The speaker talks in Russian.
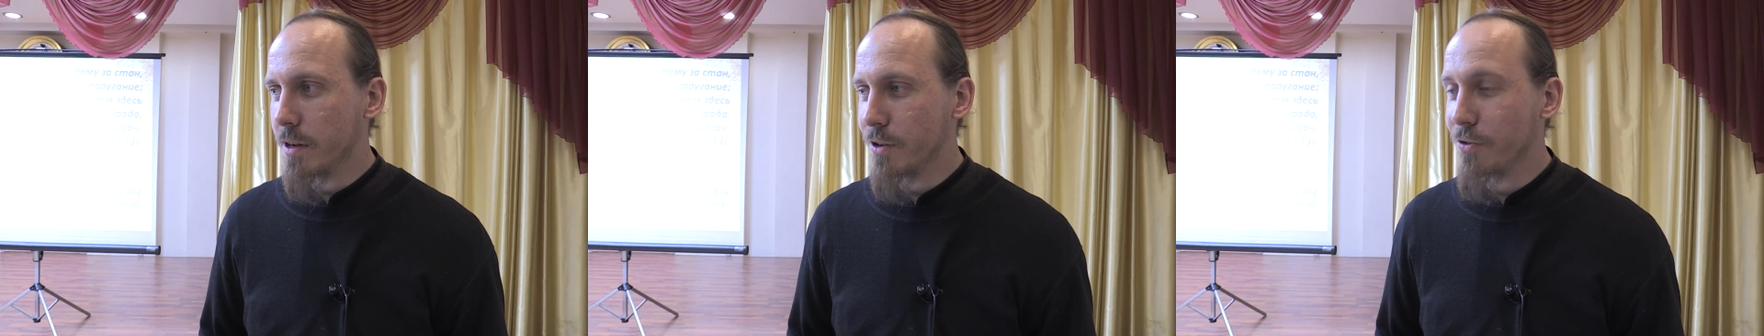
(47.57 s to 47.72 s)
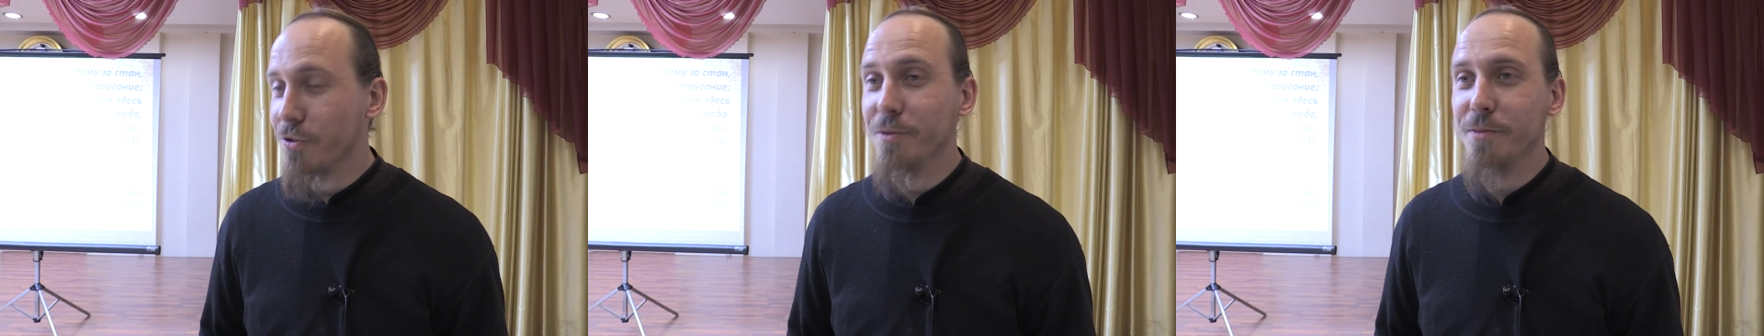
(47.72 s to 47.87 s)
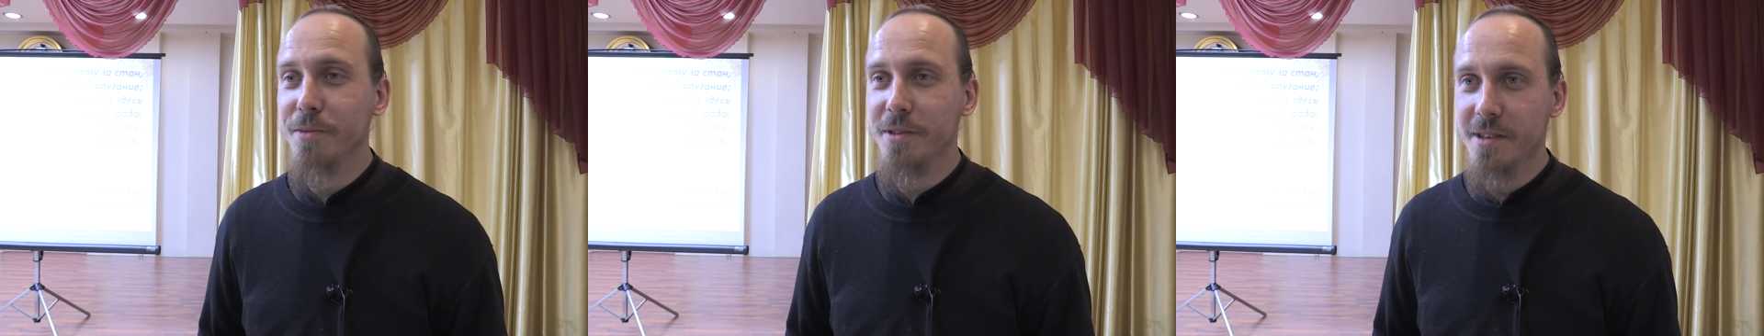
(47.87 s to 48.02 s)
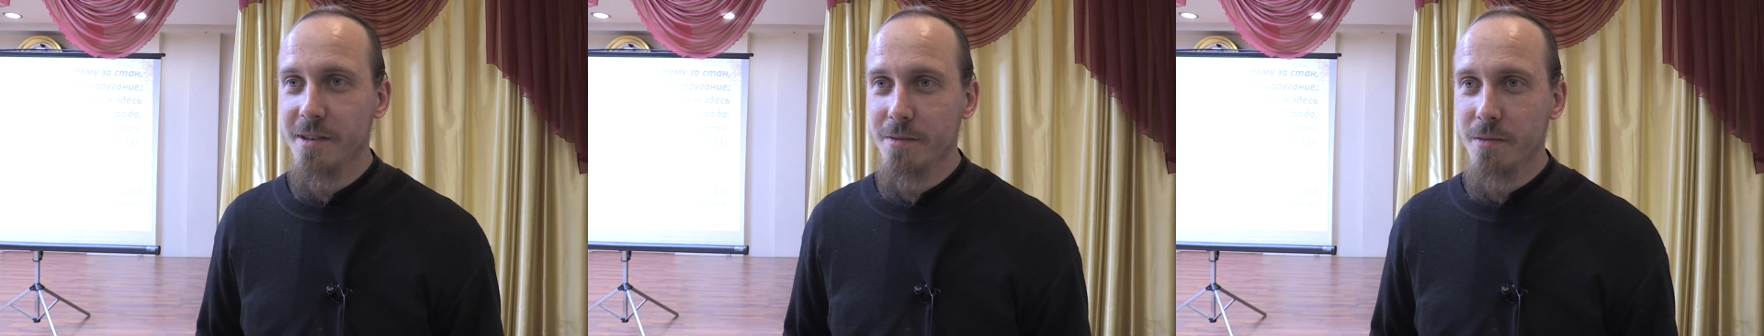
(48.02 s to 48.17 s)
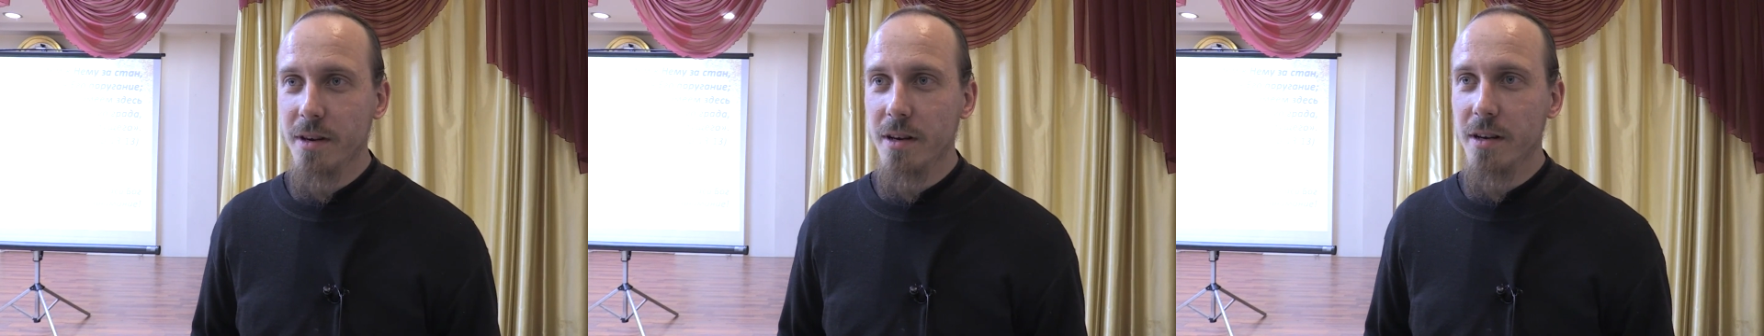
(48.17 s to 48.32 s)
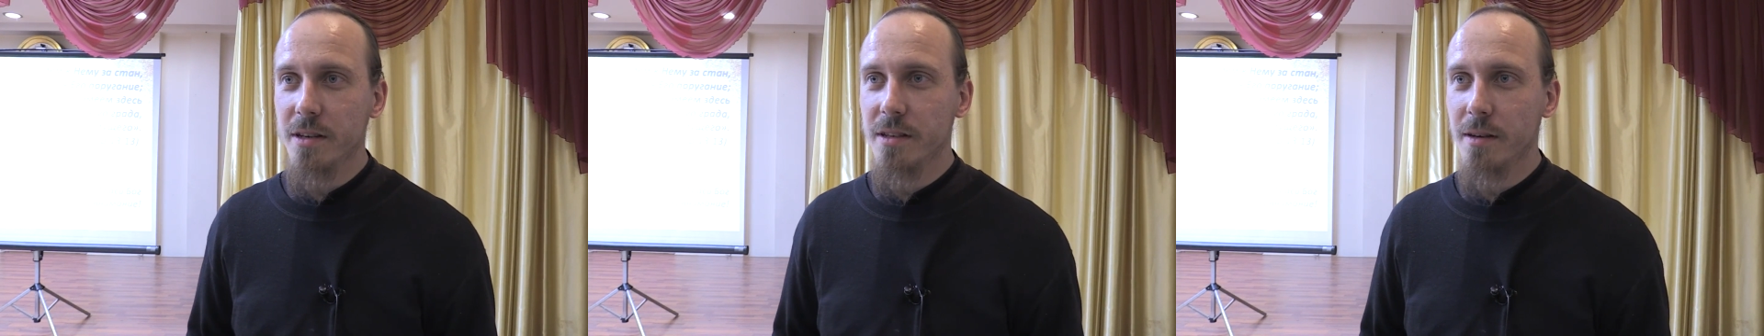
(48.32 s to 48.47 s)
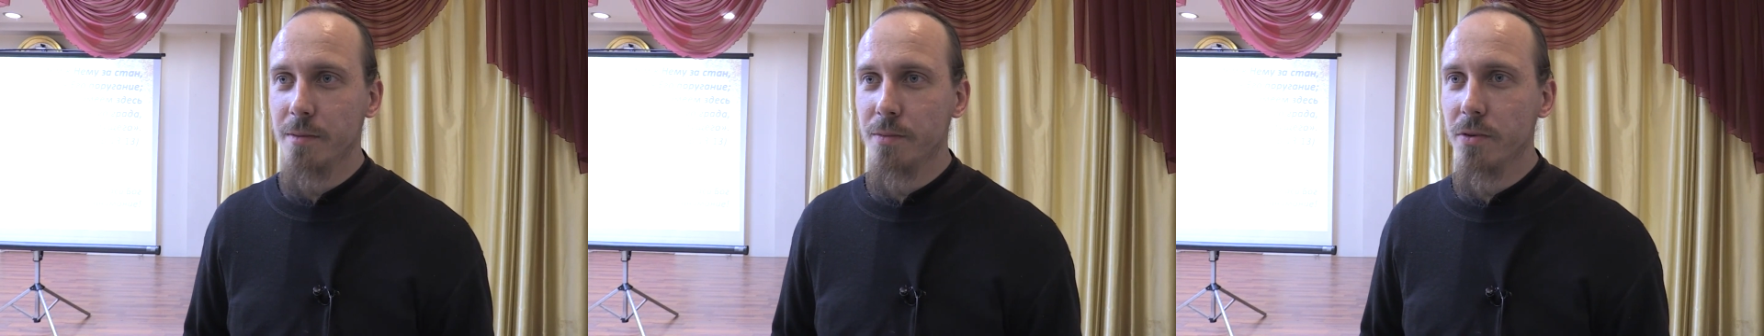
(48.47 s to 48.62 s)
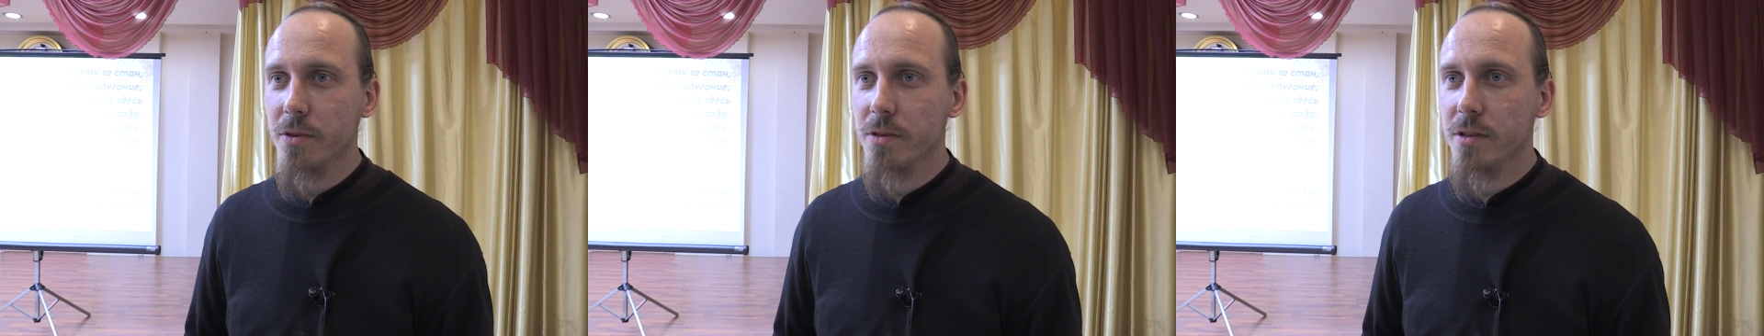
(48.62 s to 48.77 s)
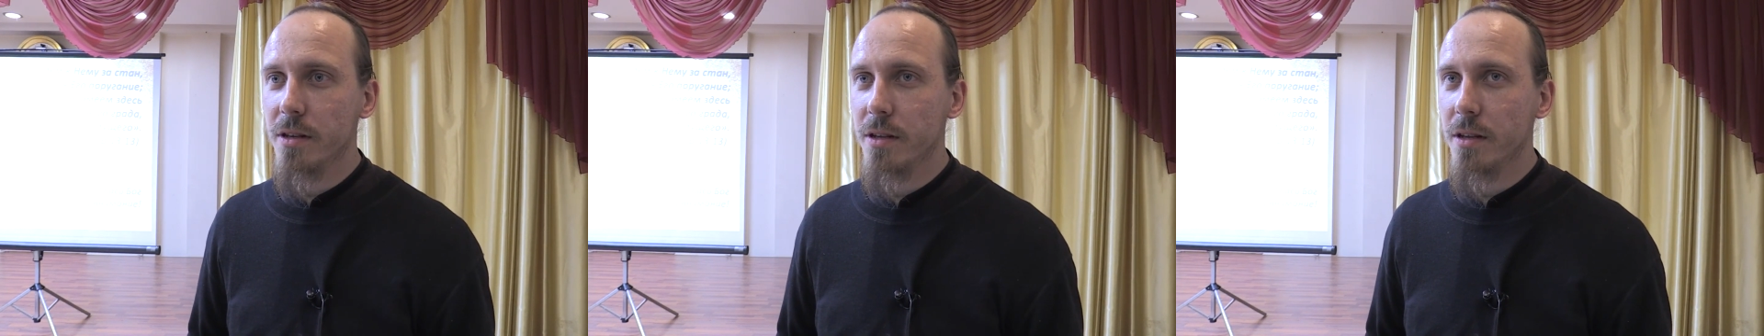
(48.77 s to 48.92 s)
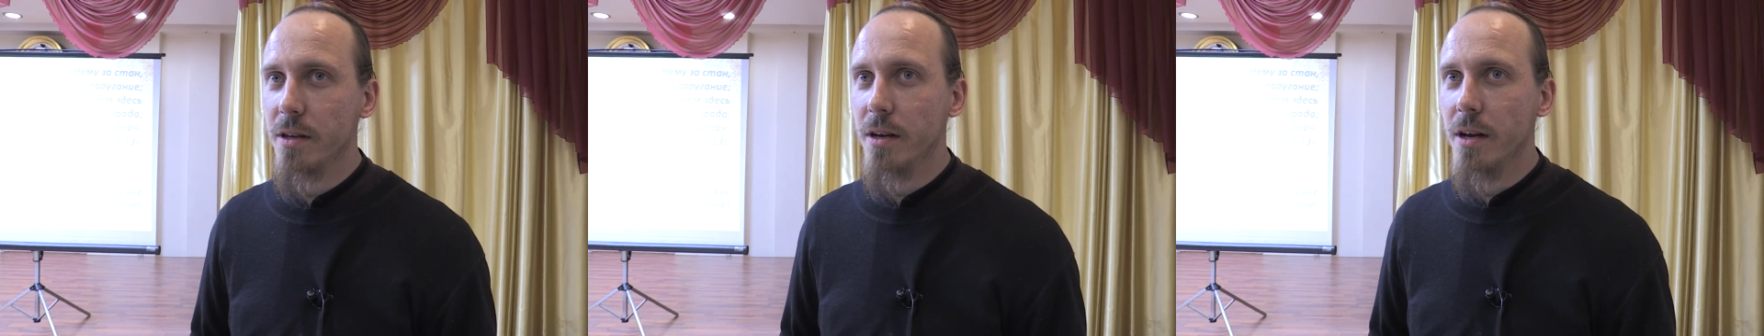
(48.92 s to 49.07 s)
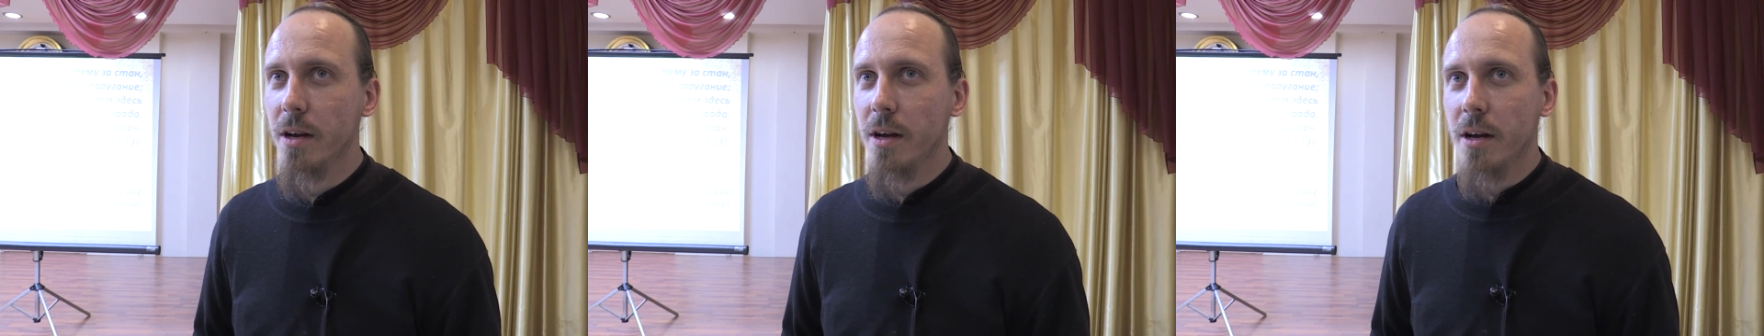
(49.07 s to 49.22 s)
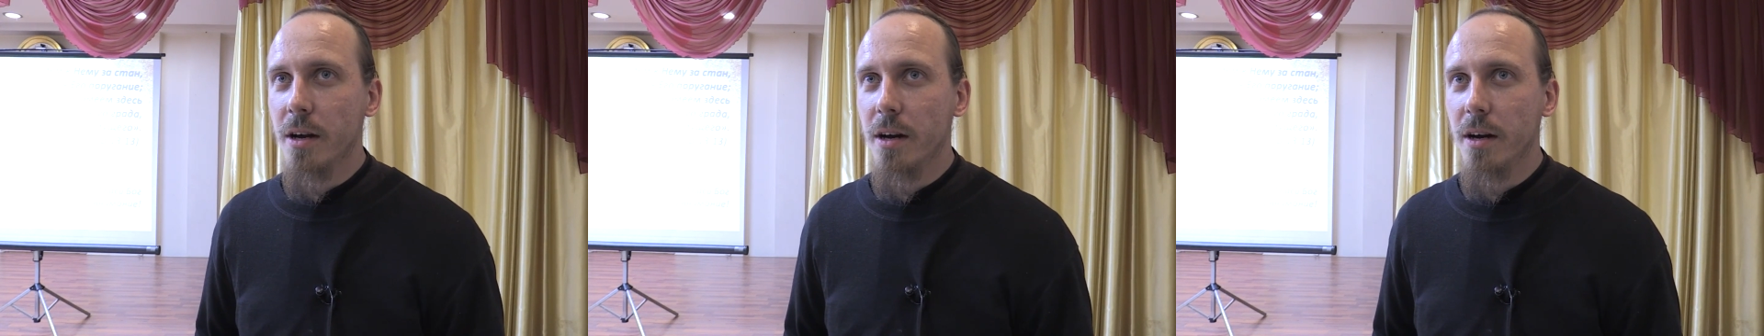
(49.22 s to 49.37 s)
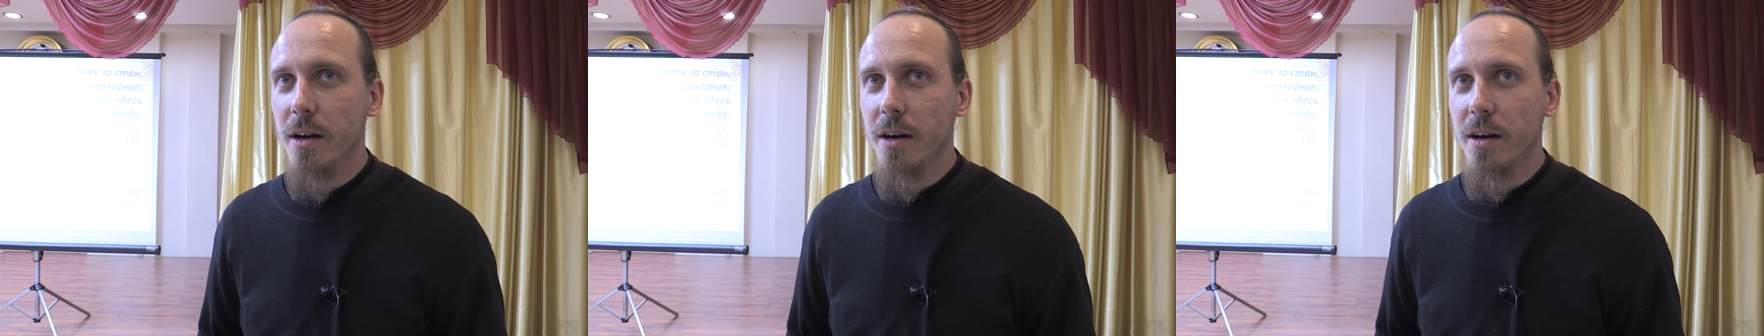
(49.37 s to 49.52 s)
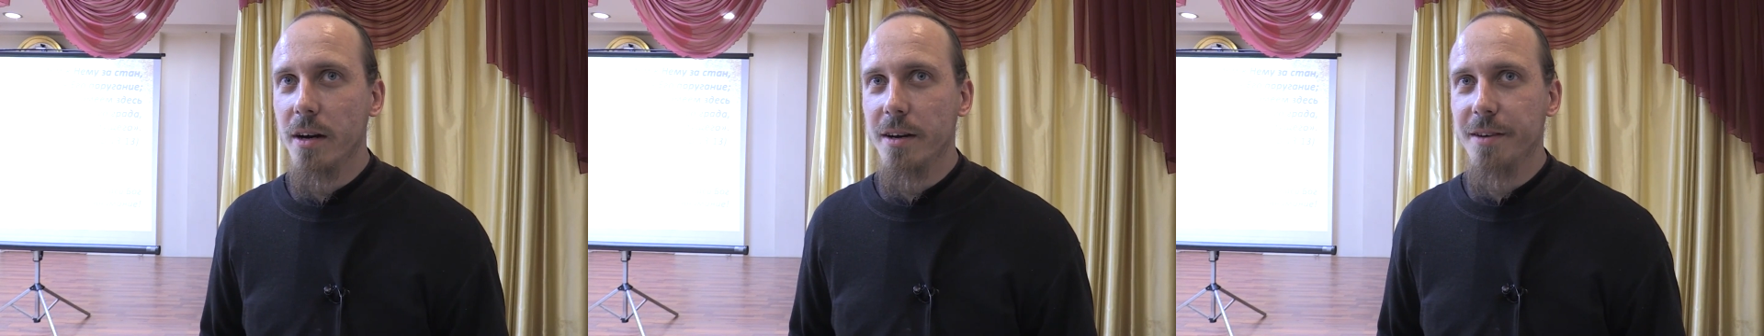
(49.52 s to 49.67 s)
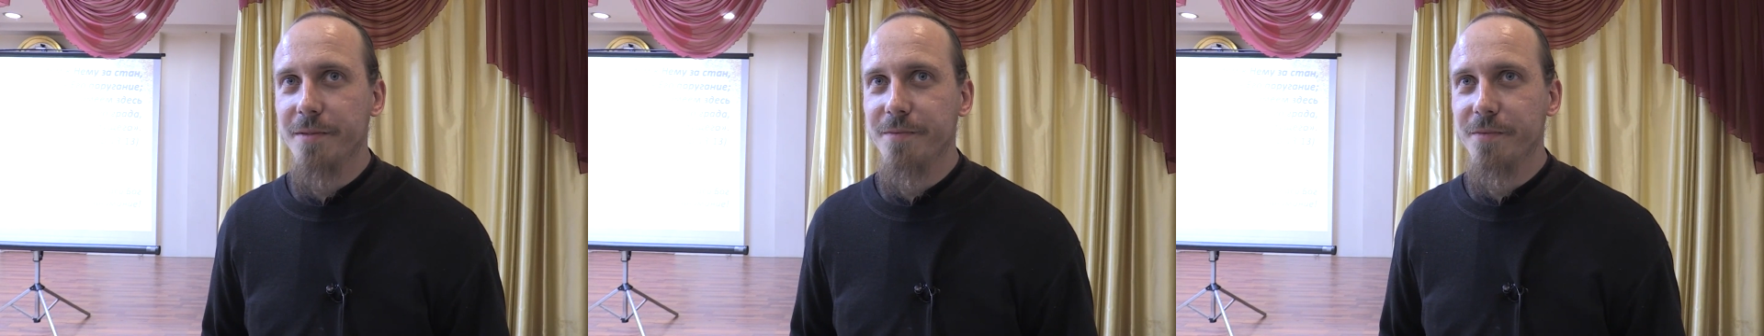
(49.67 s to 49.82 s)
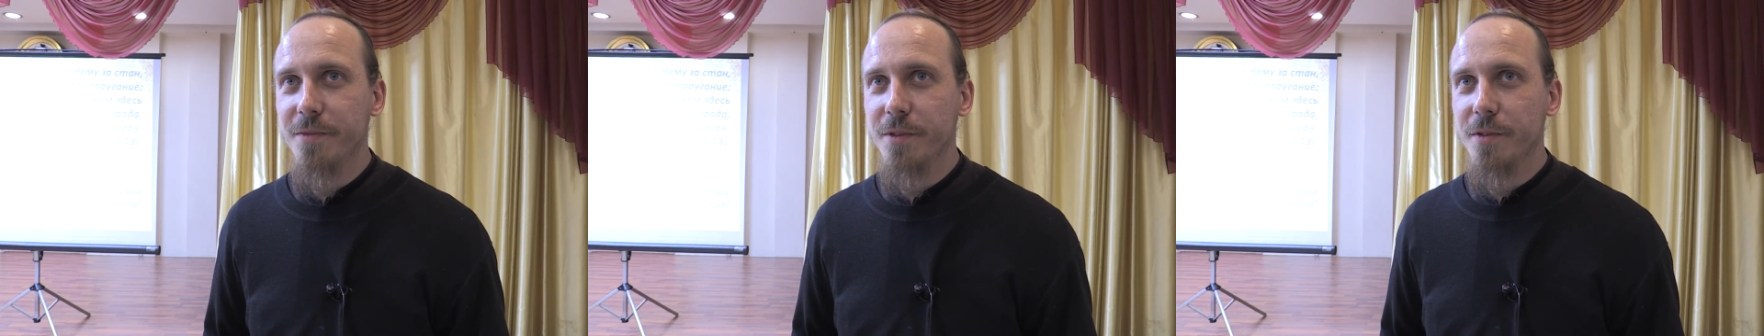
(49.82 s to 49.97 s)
которым занимались апостолы, а,